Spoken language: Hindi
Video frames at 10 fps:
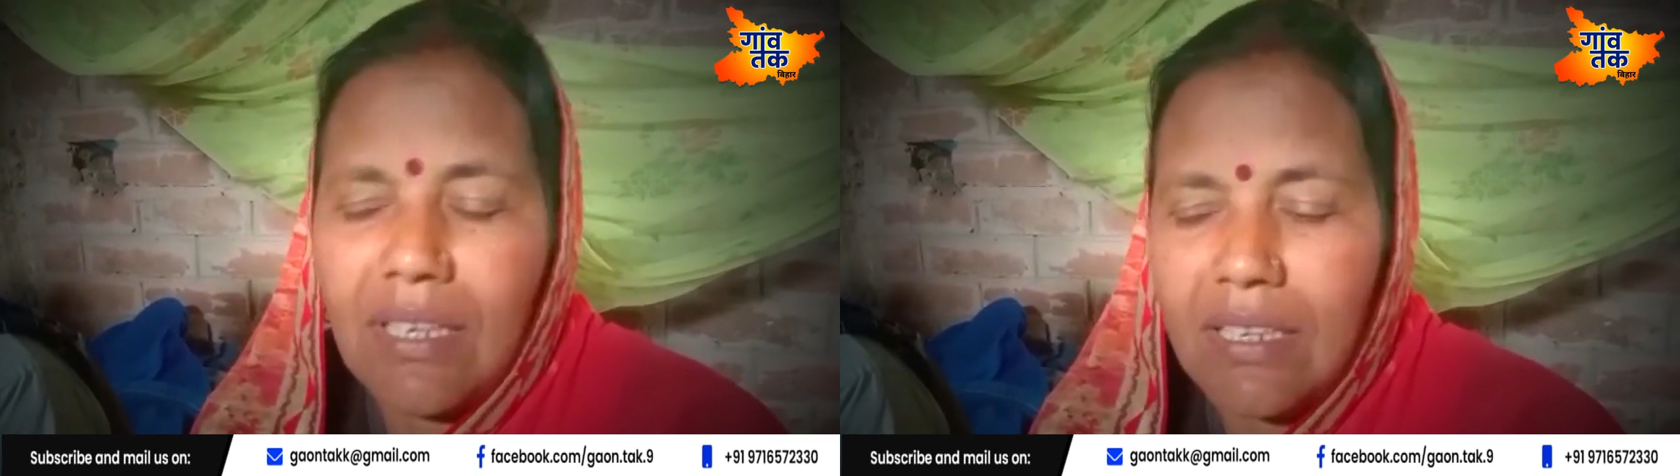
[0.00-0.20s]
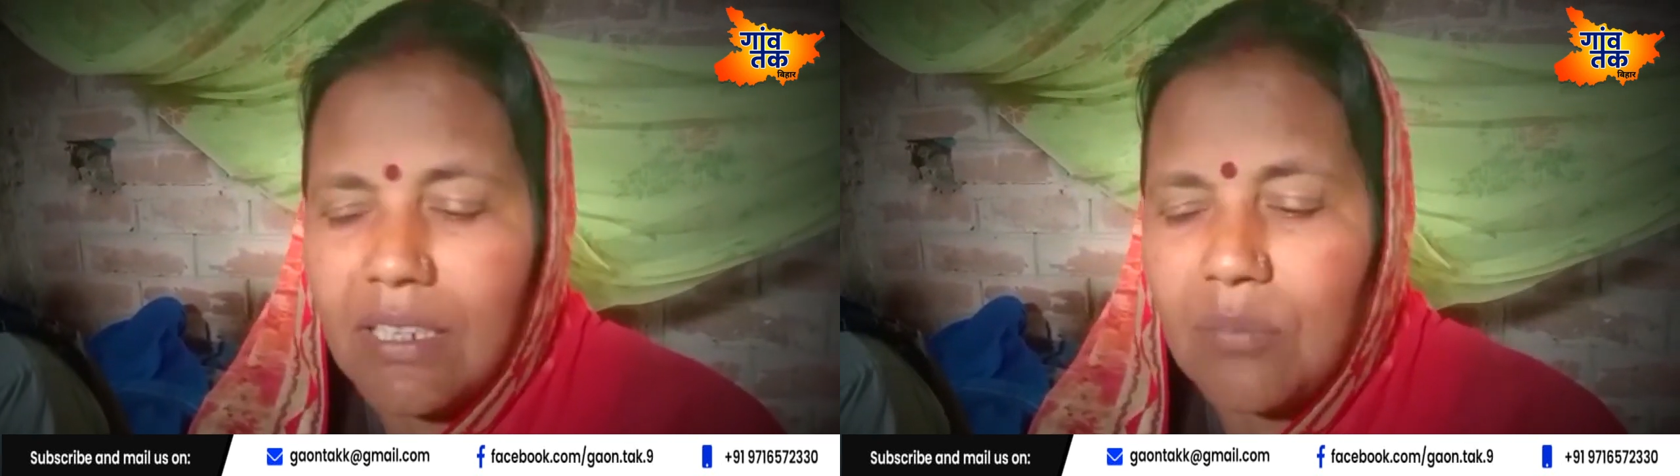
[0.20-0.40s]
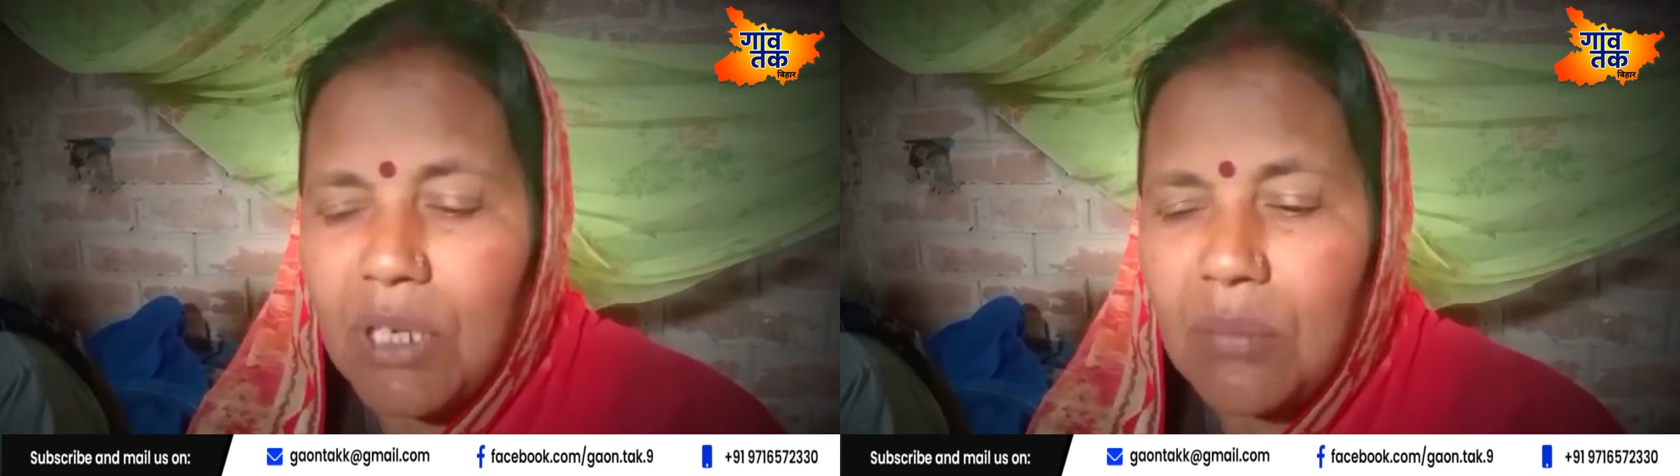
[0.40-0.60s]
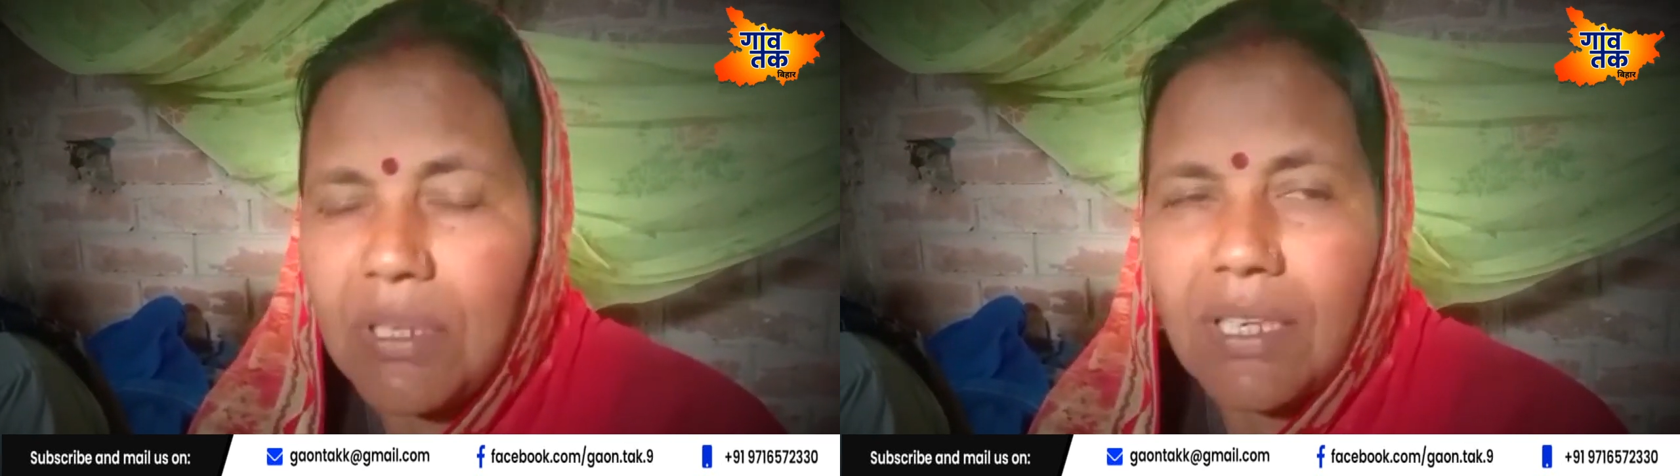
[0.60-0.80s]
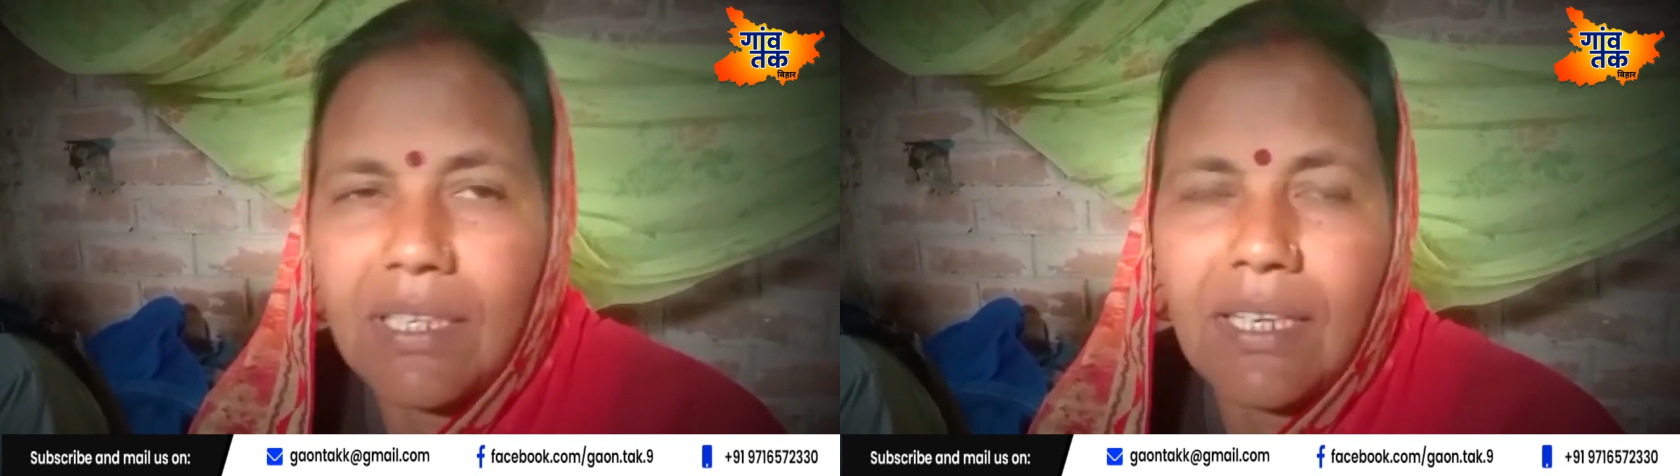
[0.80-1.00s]
नहीं आया था
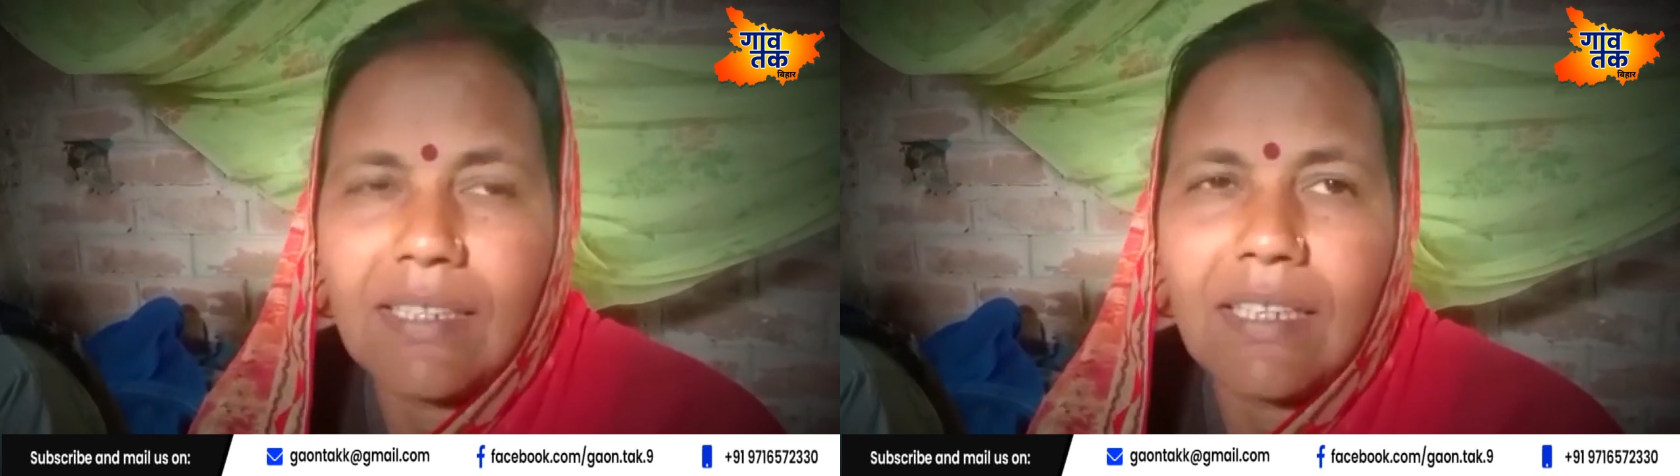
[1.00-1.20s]
मन में यही